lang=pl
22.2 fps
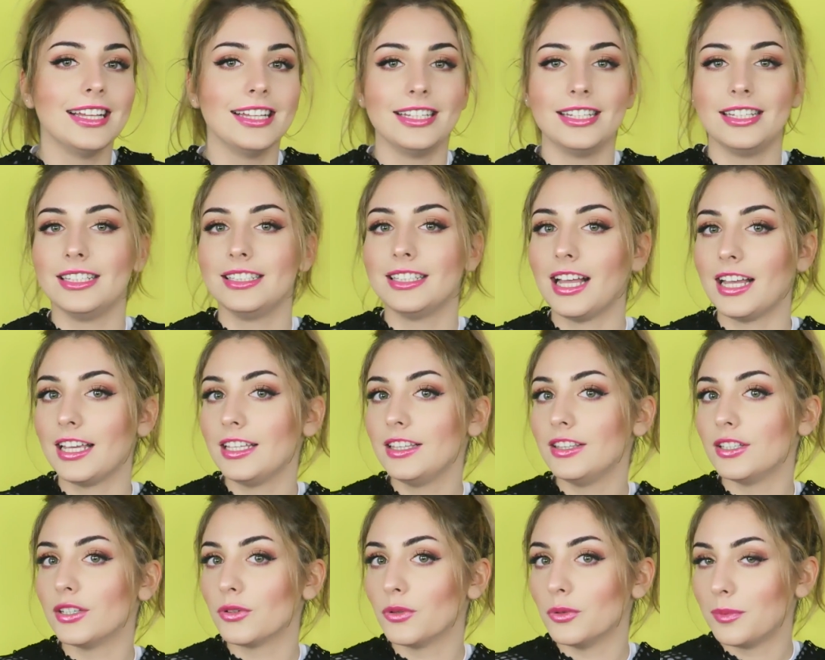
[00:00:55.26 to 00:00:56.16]
E, na
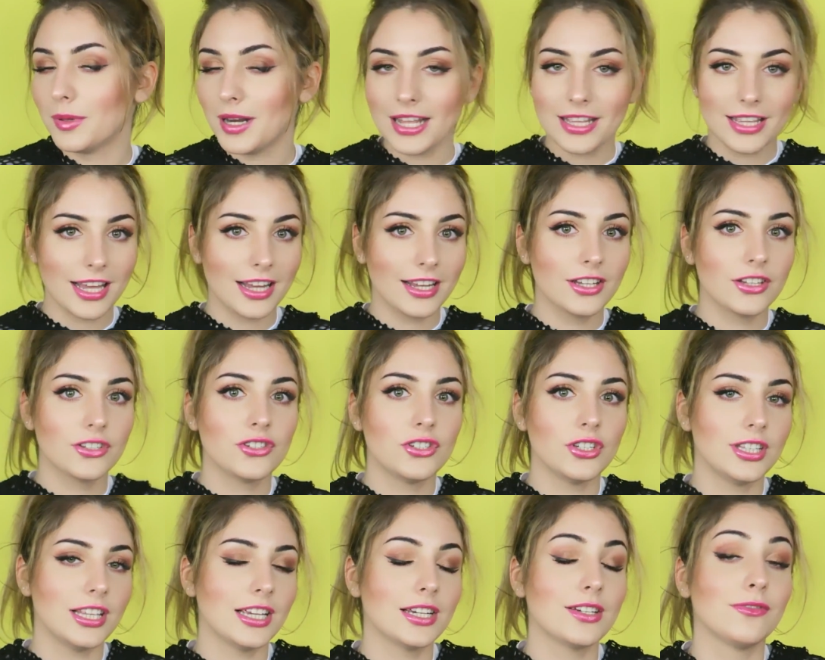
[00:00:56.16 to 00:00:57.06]
innych ubraniach,
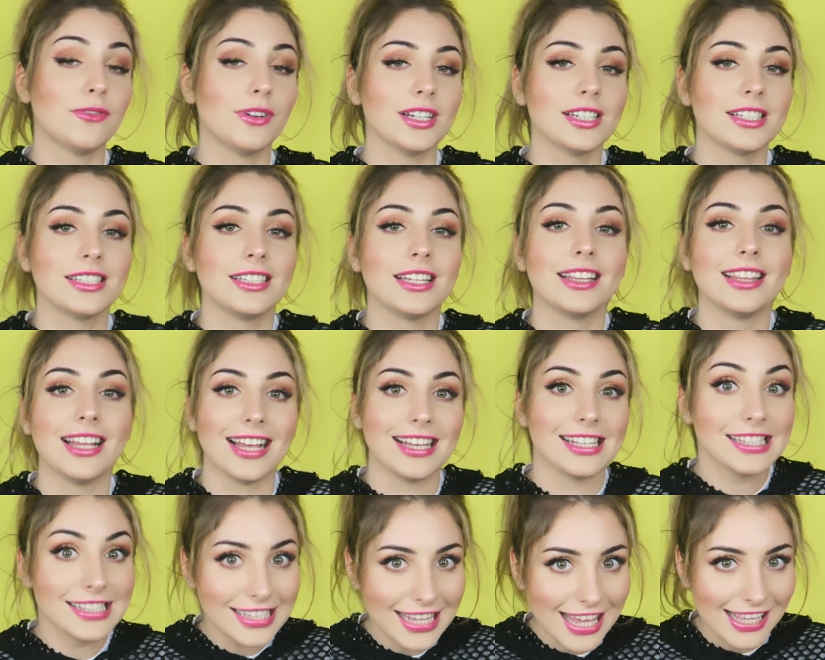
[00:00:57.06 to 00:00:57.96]
czy też właśnie
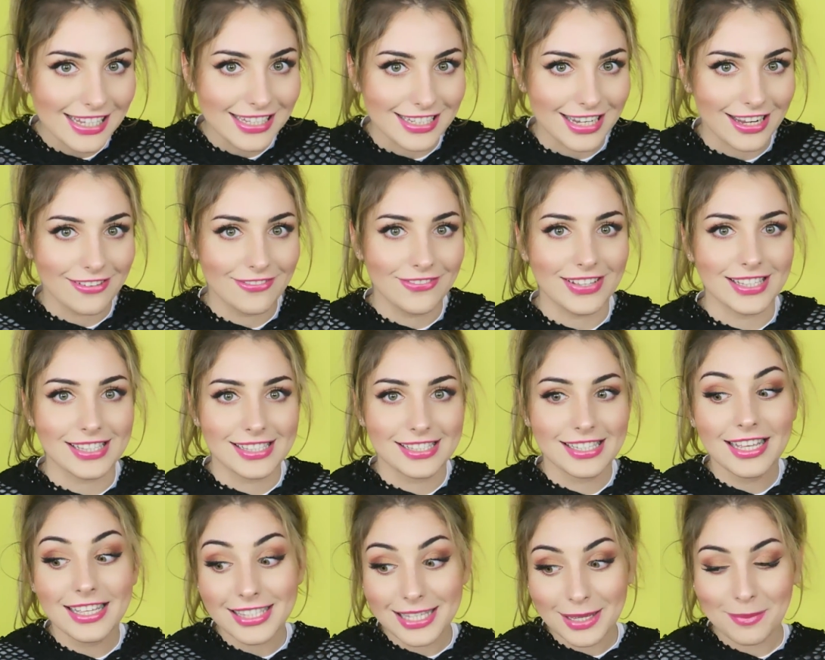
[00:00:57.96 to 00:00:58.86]
na zdjęciach, więc
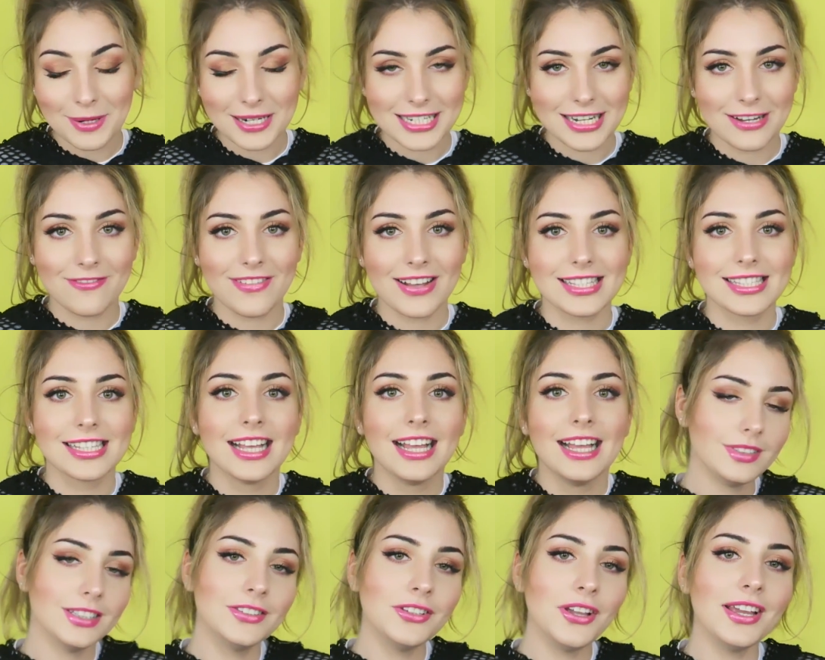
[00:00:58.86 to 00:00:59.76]
zapraszam Was.
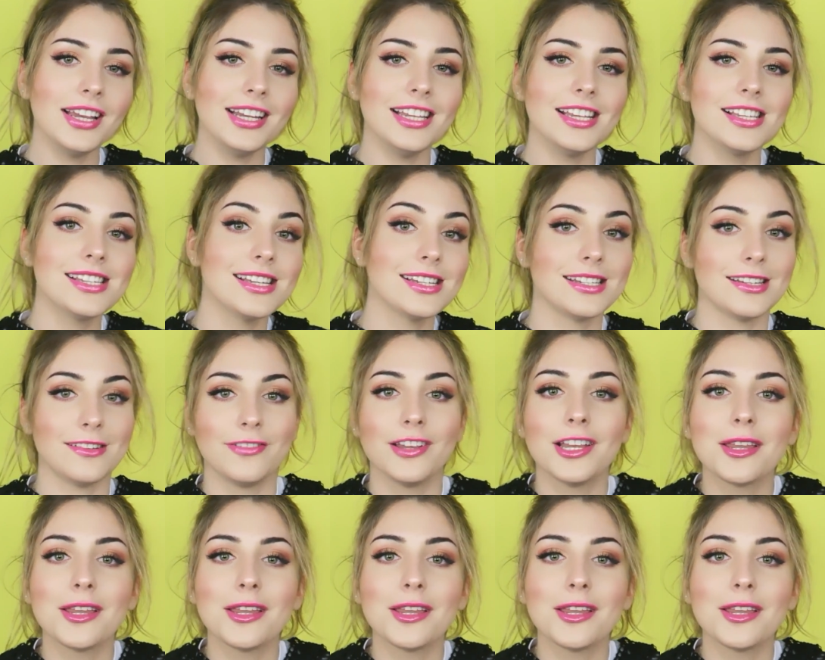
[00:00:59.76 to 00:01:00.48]
No i liczę, że